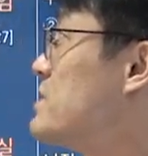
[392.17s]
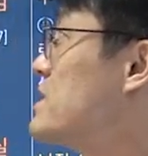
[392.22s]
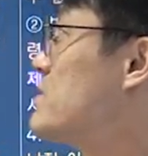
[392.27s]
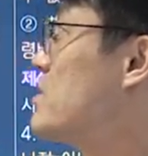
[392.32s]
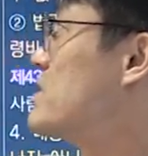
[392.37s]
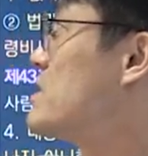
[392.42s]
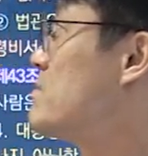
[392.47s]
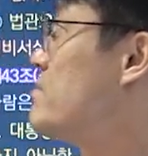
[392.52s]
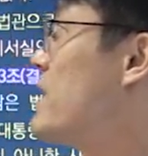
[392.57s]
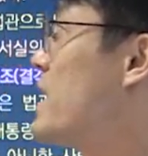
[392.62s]

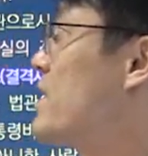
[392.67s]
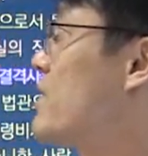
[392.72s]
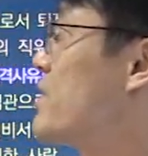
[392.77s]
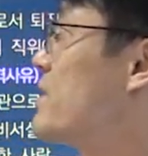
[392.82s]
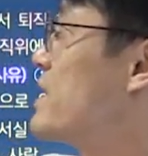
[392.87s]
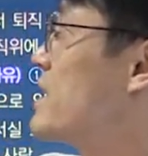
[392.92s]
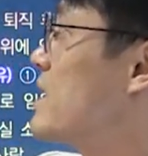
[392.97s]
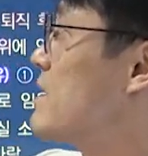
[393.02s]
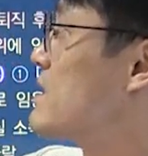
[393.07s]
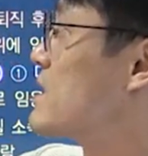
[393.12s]
비서실
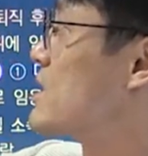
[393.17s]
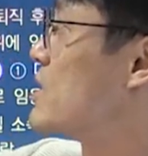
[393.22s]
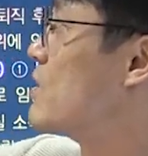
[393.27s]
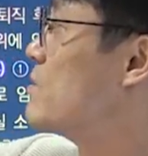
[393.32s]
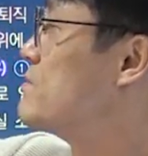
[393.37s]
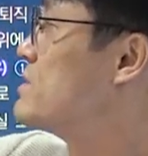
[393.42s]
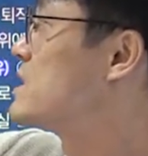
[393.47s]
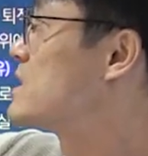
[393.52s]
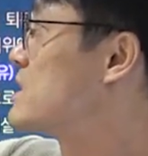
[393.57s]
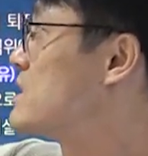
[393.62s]
파견이랑
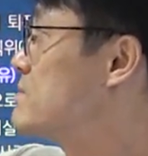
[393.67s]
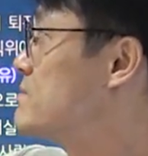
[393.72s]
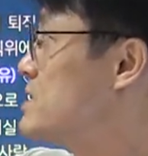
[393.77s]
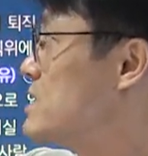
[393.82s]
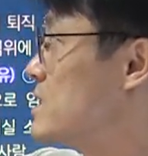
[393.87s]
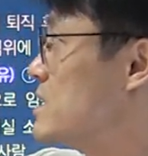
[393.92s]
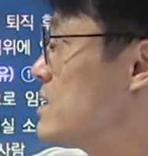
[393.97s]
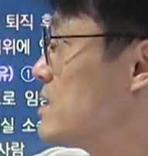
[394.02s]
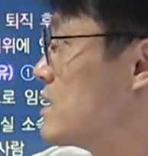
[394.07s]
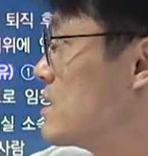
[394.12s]
겸직
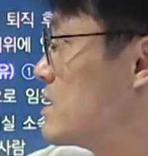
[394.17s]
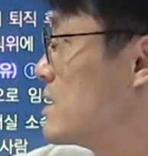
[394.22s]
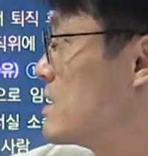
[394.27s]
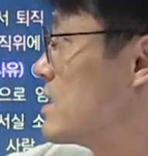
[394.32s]
금지.